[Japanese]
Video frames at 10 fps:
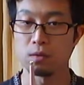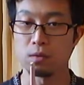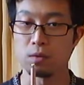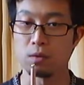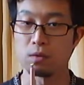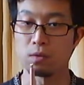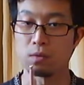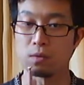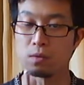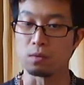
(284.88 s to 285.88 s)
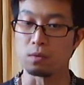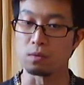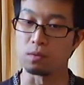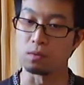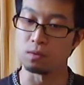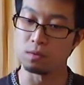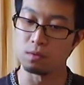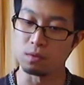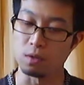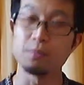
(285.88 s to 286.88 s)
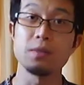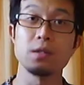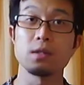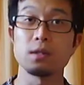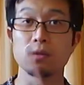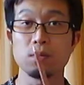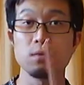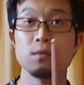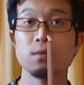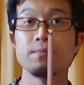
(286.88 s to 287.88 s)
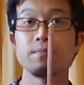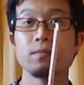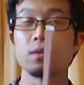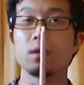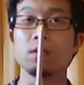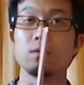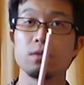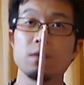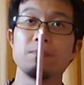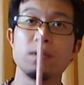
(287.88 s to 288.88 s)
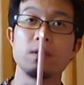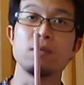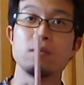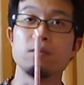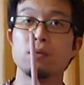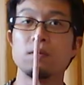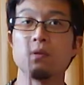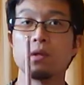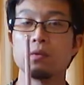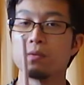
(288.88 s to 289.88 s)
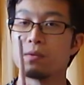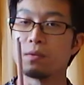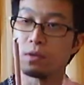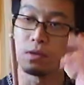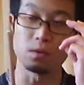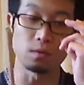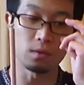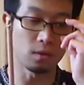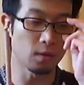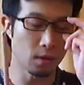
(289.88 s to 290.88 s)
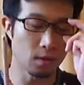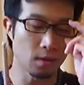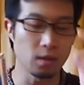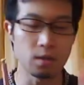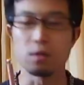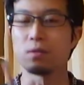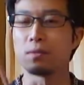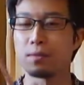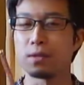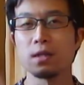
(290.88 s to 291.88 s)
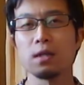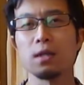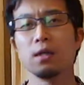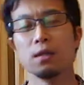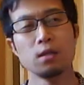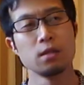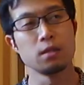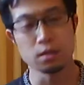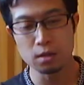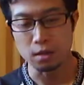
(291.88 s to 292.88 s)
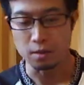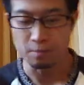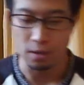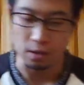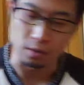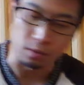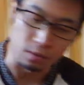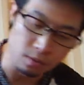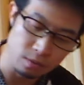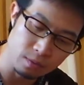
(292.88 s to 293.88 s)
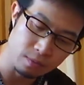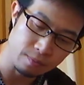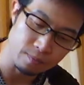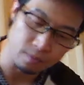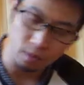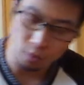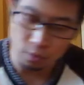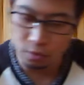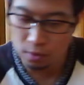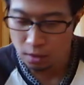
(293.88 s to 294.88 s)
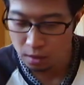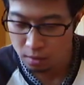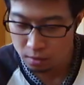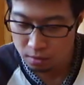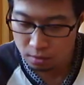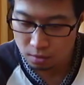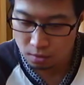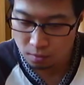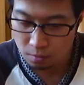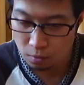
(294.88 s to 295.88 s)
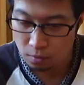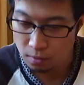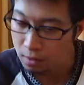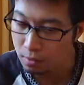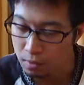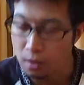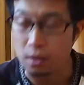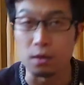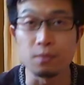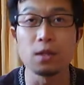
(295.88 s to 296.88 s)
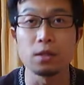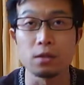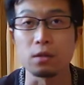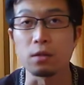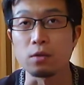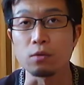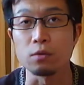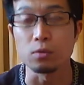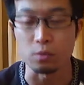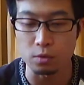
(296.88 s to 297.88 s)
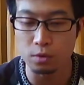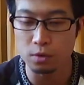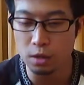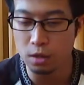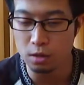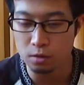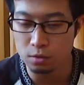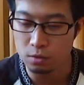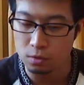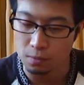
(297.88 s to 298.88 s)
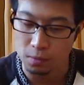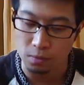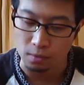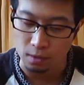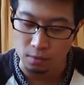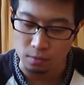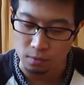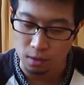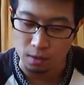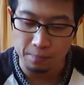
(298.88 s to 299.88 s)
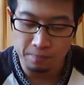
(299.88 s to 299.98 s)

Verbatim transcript: こういうこの鉛筆型のあのシャーペンっていうのあの欲しいよっていう方はいいと思いますただ芯がやっぱりあの特殊なものになるので 2mm 芯っていうちょっと特殊な規格のものになるので、